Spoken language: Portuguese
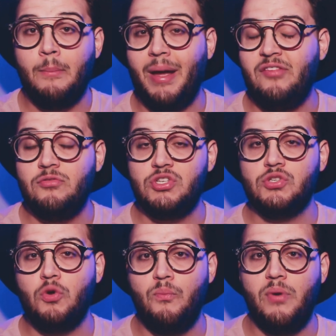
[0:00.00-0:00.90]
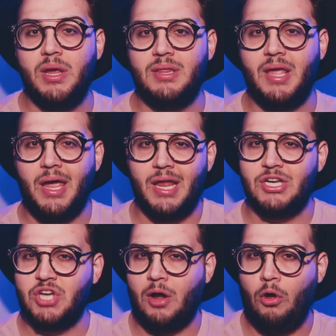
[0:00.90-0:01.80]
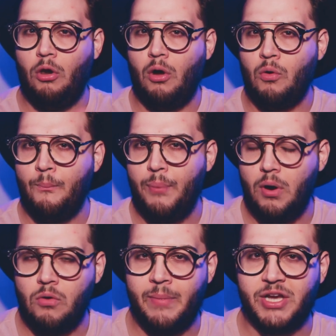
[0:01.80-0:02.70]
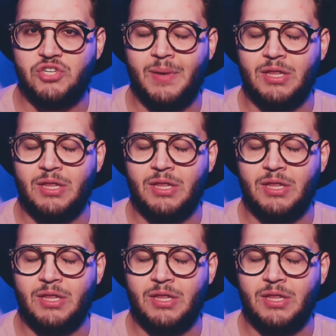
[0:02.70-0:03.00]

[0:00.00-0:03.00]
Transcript: mas no disco Britney ele já coloca um pouco mais de